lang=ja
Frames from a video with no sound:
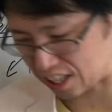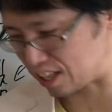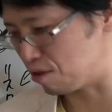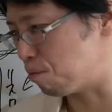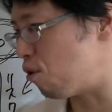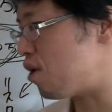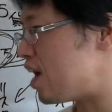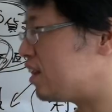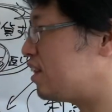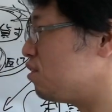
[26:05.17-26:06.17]
からの防
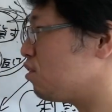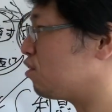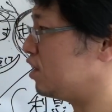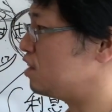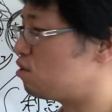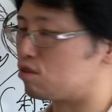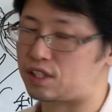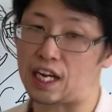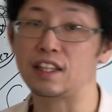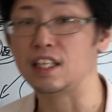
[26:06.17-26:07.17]
衛っていうところでいろいろ
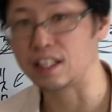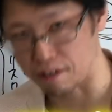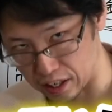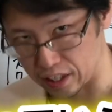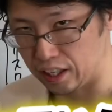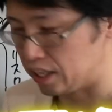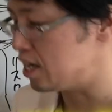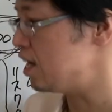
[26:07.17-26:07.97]
使ってきたわけで、